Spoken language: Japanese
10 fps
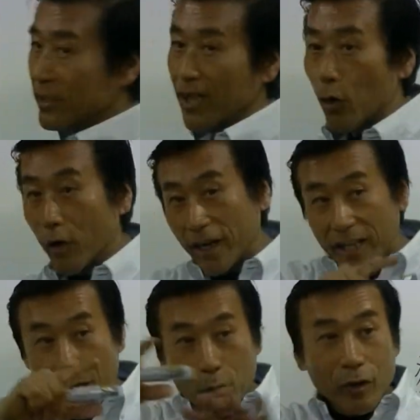にねお金
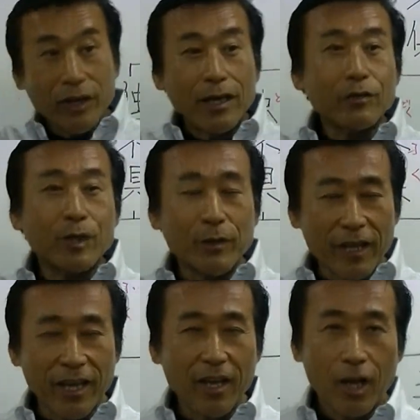や物がなくても
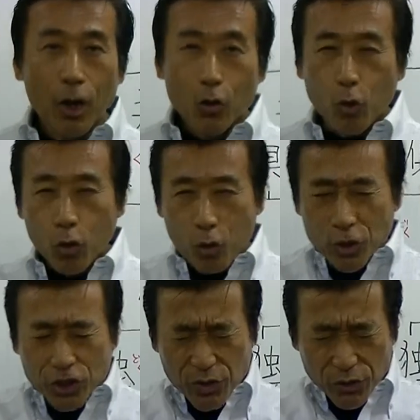ね心を
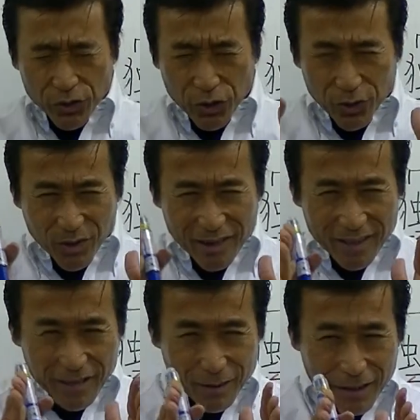集中さ
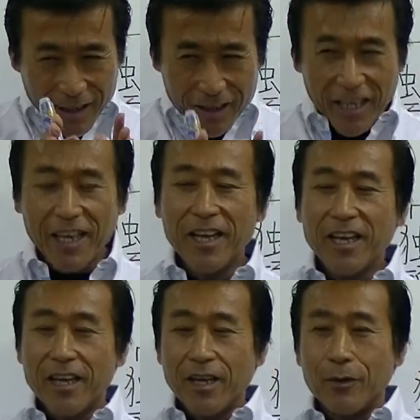せるだけで
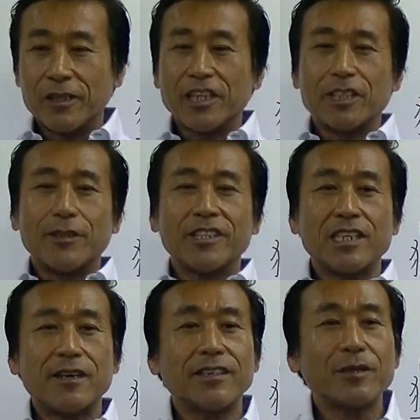私は
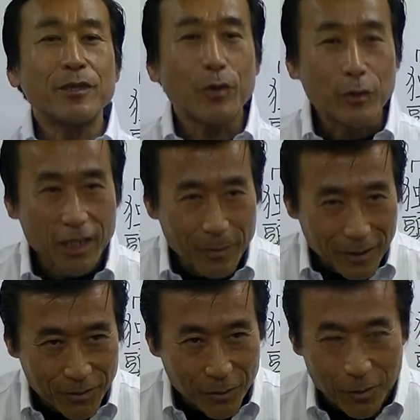幸せ者でございま
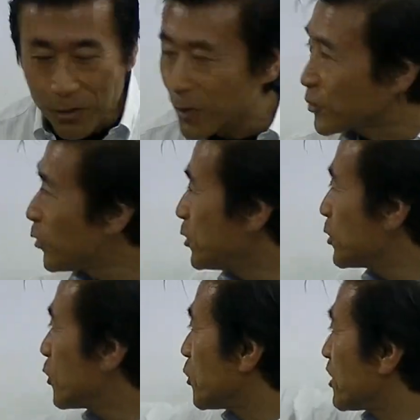すとそういう
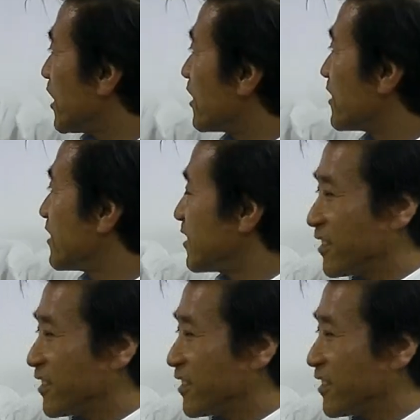境地なんです